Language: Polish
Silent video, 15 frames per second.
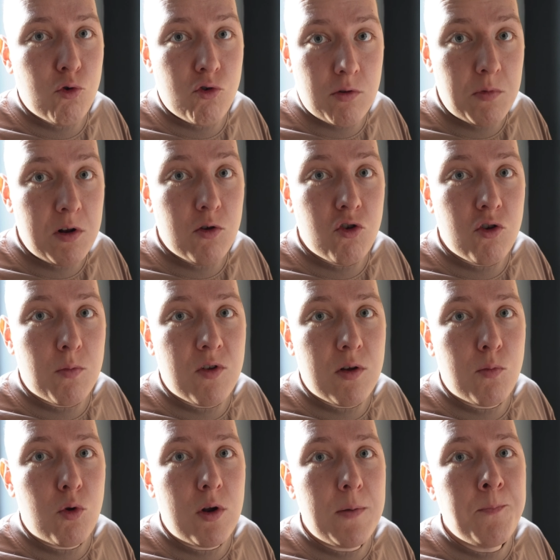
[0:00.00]
dużą ilością
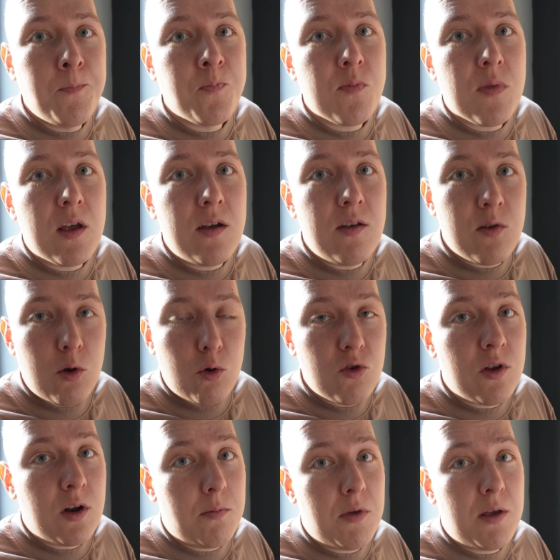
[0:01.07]
cebuli, i z
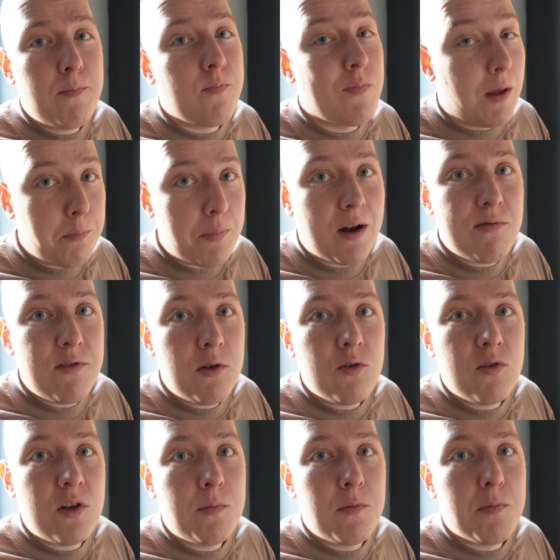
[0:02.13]
ostrymi, naprawdę
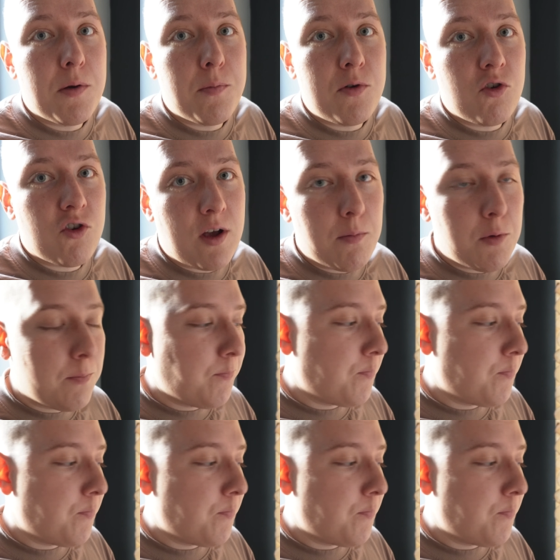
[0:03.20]
ostrymi papryczkami.